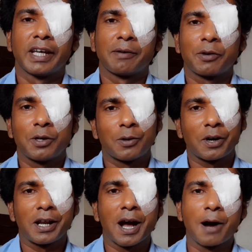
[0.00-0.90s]
এবার ওই
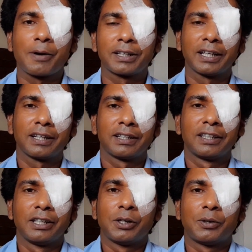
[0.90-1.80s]
লরির হাওয়াতে
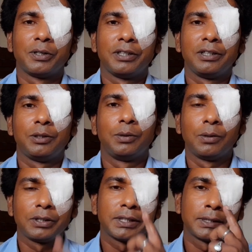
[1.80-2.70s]
ওই
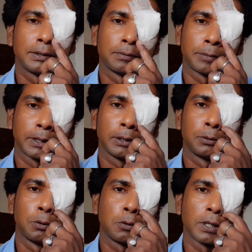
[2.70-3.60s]
ধুলো যে মানে
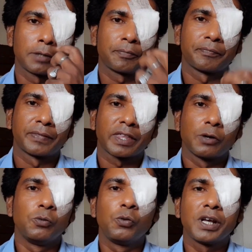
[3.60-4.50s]
ধুলোগুলো
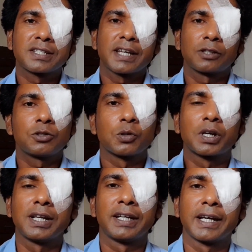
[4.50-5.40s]
উড়ে এসে একদম
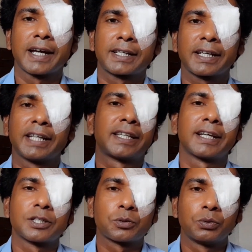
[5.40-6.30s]
চোখে একটা গেঁথে
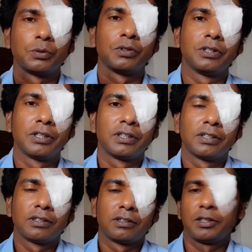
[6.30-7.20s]
গেছে শুন
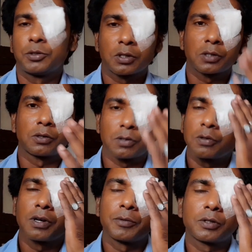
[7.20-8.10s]
এই চোখটা কর্ক
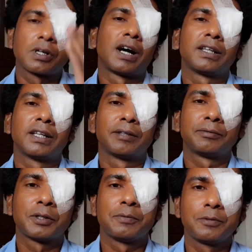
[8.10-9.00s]
করলে আমি তখন হাত দিলাম
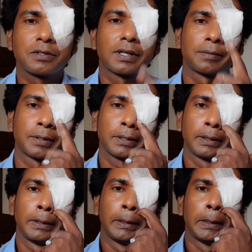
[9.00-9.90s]
তো আমি বুঝতে পারলাম না
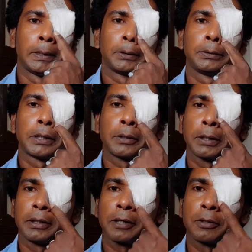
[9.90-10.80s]
তো যাই হোক
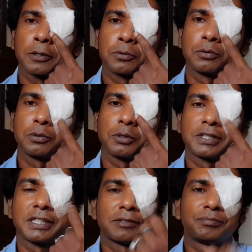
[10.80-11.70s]
এখন এটা শ্বশুর করছি